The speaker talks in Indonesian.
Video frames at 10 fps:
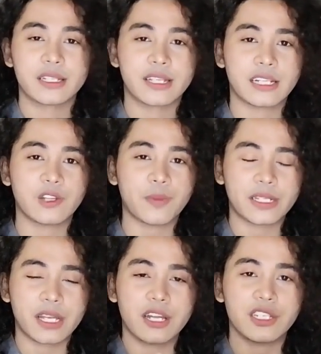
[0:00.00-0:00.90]
Salah satu
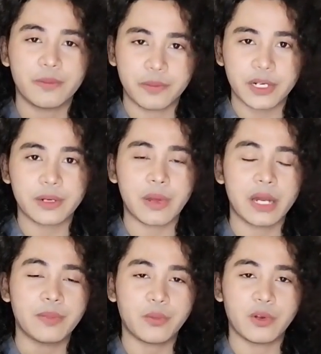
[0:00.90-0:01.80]
pasangan shipper
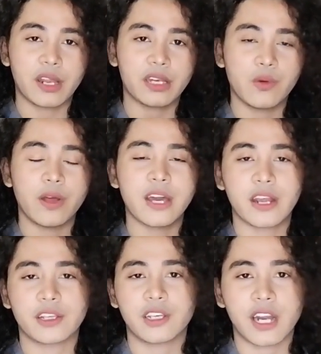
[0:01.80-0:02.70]
paling populer di One
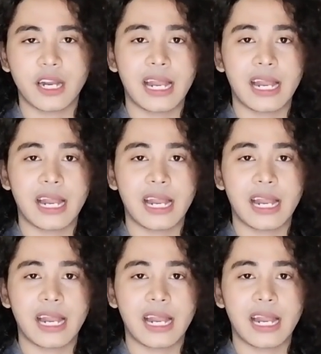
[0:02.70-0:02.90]
Direction